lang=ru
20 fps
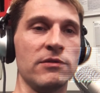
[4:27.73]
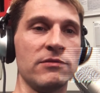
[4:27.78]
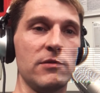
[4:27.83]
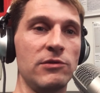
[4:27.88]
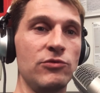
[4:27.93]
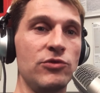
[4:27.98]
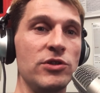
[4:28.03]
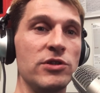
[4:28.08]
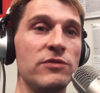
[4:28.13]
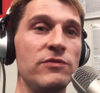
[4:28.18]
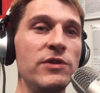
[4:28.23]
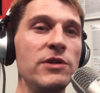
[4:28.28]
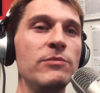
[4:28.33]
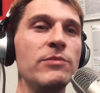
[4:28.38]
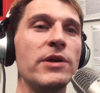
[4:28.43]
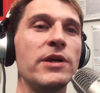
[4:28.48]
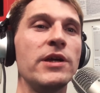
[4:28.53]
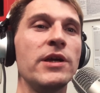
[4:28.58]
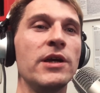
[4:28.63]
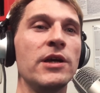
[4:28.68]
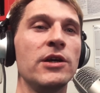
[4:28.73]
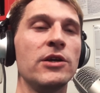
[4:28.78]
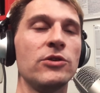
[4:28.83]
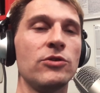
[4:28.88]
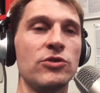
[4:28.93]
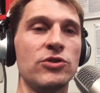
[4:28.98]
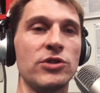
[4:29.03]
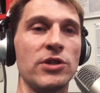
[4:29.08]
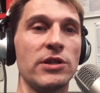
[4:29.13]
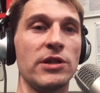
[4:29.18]
В случае с фигмой
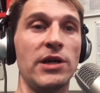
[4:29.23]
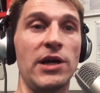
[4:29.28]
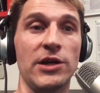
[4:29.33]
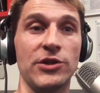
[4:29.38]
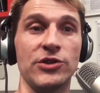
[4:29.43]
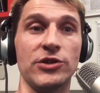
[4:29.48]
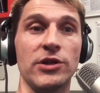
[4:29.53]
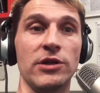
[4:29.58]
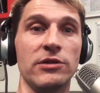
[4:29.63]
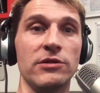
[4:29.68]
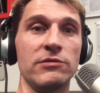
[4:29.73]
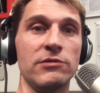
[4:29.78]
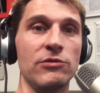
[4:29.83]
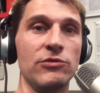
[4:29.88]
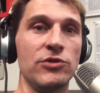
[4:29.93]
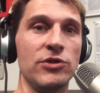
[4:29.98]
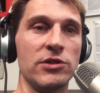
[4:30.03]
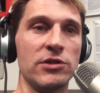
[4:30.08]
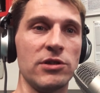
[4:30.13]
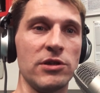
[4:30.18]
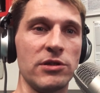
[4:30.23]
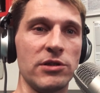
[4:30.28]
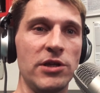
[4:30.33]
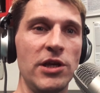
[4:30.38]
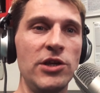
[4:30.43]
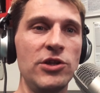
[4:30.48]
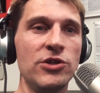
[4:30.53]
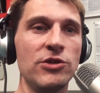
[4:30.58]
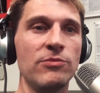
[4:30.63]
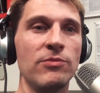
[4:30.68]
Точно так же, как и в случае со
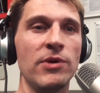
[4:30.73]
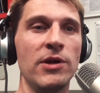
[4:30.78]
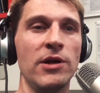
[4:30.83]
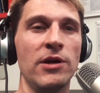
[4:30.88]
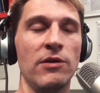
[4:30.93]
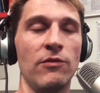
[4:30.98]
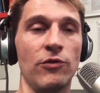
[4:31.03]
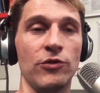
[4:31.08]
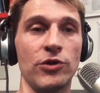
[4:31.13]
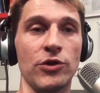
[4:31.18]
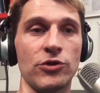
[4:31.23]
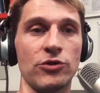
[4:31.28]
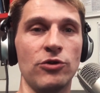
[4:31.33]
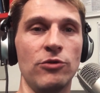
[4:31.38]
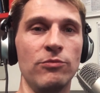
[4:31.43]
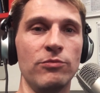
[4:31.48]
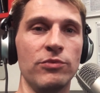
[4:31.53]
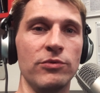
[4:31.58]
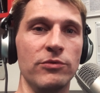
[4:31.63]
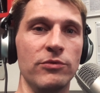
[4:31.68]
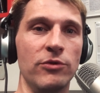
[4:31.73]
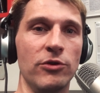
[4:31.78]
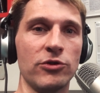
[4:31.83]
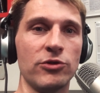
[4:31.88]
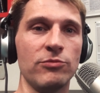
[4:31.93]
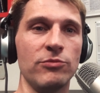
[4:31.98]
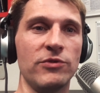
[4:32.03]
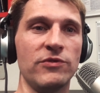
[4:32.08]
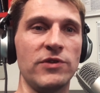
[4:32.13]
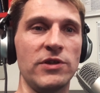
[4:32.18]
скетчем, Photoshop должен
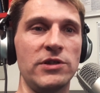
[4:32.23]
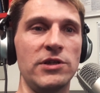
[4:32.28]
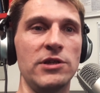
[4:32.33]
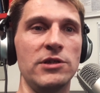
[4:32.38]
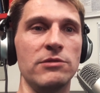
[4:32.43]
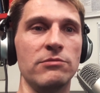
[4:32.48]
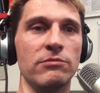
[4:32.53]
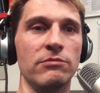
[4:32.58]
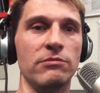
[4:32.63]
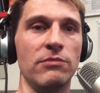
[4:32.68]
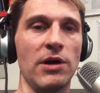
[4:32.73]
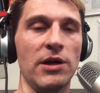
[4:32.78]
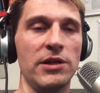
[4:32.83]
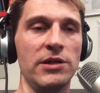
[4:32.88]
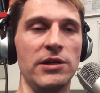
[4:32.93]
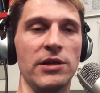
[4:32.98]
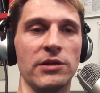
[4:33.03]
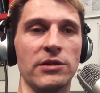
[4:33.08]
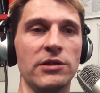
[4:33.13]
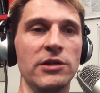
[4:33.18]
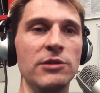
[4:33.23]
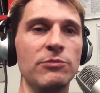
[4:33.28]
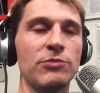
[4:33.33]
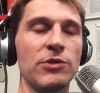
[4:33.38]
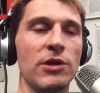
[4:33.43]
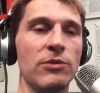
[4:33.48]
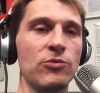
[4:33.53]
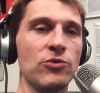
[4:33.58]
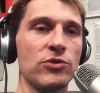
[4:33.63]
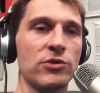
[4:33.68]
быть в соседнем окне открыт,
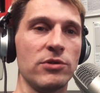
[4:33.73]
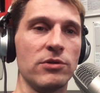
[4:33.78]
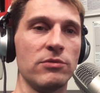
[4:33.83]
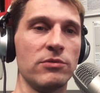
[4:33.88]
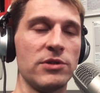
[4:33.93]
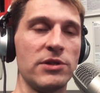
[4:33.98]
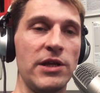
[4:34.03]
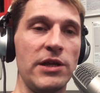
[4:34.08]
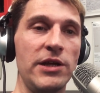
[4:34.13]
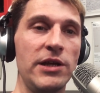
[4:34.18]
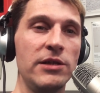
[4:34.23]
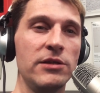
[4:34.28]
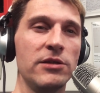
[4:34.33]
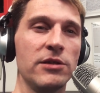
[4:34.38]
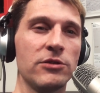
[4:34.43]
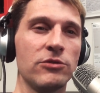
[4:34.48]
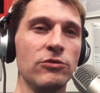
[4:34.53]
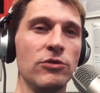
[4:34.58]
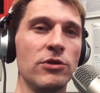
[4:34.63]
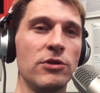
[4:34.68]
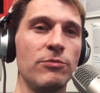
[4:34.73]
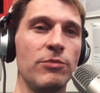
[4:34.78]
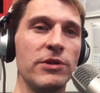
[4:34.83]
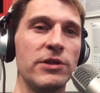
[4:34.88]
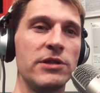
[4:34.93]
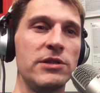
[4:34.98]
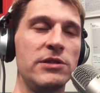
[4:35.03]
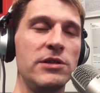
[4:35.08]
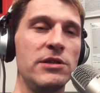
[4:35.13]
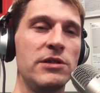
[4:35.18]
потому что снаряды откуда-то
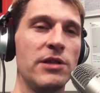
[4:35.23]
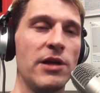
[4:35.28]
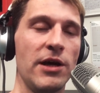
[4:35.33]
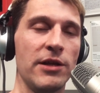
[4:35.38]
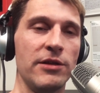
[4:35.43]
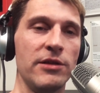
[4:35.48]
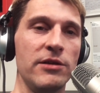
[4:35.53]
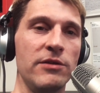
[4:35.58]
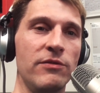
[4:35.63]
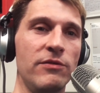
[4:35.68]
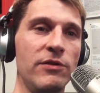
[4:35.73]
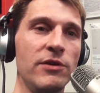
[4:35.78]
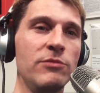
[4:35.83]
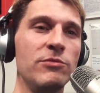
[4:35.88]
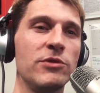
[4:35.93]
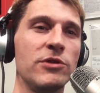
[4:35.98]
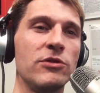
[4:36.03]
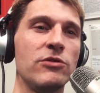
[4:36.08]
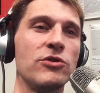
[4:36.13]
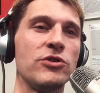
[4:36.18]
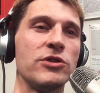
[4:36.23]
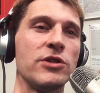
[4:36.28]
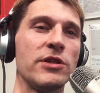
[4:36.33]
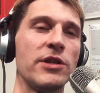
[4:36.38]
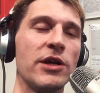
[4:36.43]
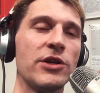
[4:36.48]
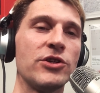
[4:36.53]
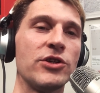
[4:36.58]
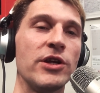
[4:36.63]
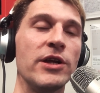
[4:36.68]
подносить надо. И в Figma ты точно так
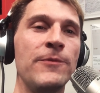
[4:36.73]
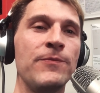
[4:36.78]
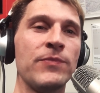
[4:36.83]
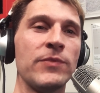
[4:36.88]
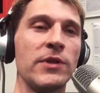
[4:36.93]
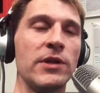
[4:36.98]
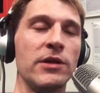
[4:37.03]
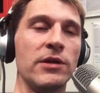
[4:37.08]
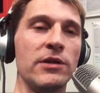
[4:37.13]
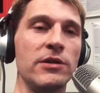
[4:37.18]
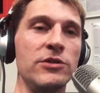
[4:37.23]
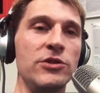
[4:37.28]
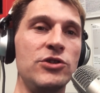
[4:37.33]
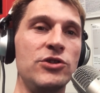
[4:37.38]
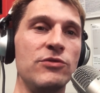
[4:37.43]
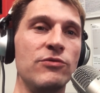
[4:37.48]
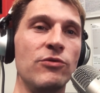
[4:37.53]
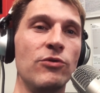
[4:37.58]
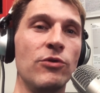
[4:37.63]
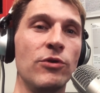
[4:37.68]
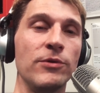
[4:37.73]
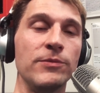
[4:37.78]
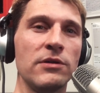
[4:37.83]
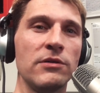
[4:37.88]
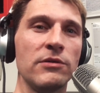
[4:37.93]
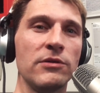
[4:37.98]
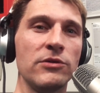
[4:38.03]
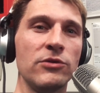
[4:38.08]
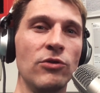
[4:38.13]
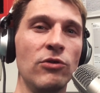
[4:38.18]
же э, ничего
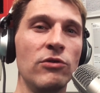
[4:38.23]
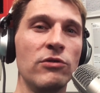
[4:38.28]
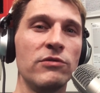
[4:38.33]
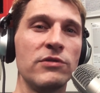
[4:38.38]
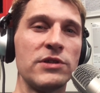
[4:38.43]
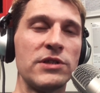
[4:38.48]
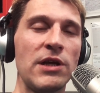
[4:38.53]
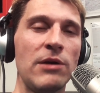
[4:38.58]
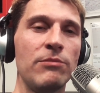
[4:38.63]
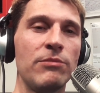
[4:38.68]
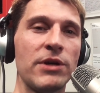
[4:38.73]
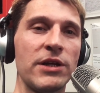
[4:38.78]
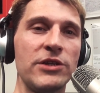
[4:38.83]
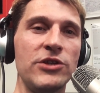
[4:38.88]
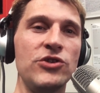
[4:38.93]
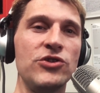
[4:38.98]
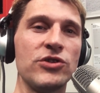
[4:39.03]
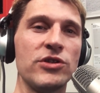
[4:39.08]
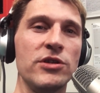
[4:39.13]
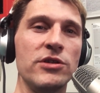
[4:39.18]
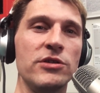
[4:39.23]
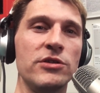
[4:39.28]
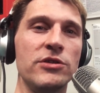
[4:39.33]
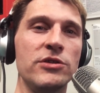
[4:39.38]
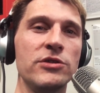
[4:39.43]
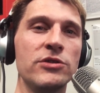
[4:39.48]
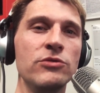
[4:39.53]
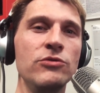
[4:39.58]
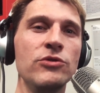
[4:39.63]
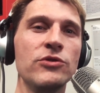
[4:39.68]
нового сам практически не
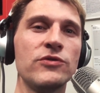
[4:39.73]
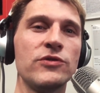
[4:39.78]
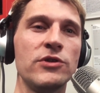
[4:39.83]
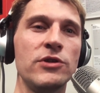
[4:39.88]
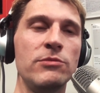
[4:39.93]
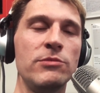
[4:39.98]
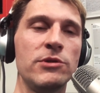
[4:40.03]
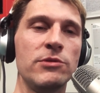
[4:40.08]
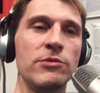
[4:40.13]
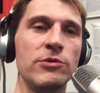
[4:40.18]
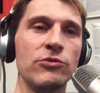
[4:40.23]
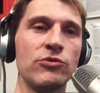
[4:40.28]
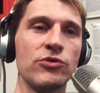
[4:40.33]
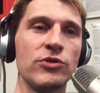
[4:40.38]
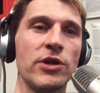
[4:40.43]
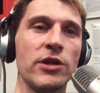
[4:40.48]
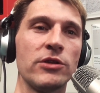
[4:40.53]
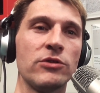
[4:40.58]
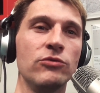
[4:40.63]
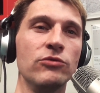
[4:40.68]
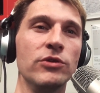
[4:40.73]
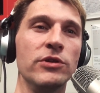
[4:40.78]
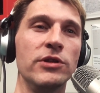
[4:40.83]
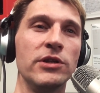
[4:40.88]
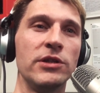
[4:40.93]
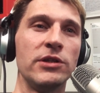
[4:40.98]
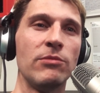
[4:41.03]
нарисуешь, все время тебе нужно откуда-то это